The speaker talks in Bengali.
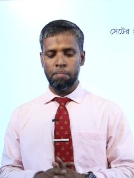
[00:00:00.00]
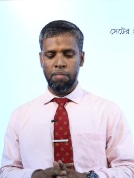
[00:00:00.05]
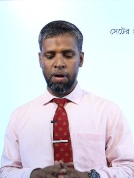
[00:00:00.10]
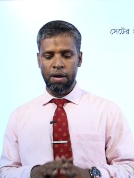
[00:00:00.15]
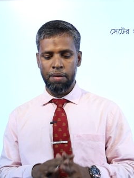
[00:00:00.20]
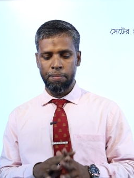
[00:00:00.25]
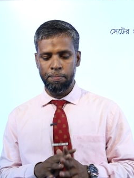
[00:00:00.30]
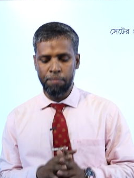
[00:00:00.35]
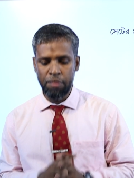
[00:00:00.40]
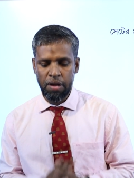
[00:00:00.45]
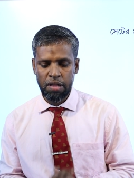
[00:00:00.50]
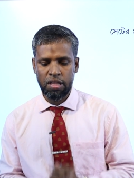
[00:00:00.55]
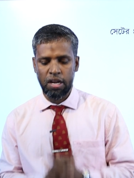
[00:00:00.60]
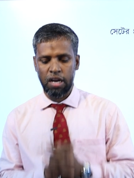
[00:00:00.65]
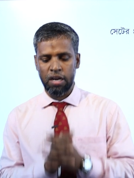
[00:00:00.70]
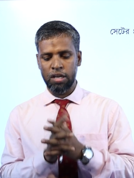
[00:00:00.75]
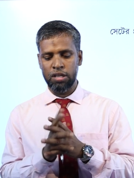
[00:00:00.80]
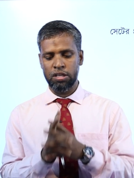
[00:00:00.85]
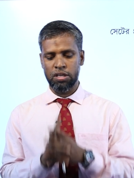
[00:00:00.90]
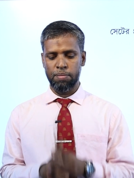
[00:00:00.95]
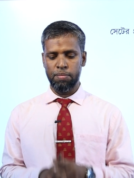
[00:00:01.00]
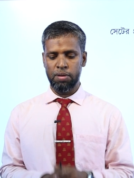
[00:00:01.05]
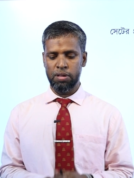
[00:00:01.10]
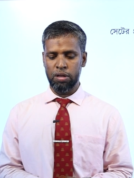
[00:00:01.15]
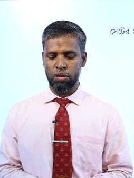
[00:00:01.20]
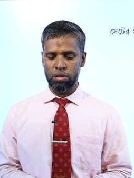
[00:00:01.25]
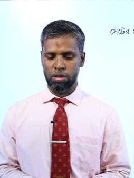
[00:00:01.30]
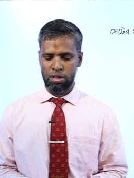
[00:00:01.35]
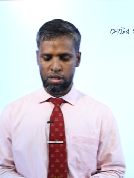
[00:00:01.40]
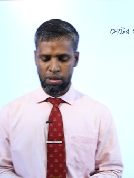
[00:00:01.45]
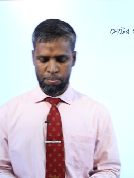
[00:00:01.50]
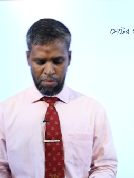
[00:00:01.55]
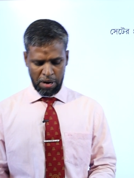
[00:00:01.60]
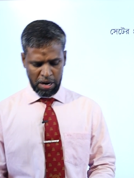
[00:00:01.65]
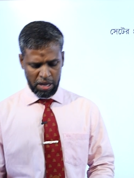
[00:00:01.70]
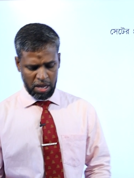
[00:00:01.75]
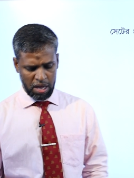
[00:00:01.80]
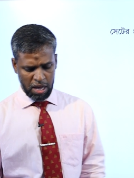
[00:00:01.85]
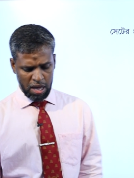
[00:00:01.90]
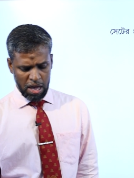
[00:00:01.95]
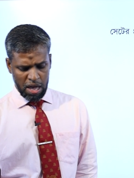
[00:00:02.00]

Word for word: বা বি সেট হিসাবে দেখতে পারি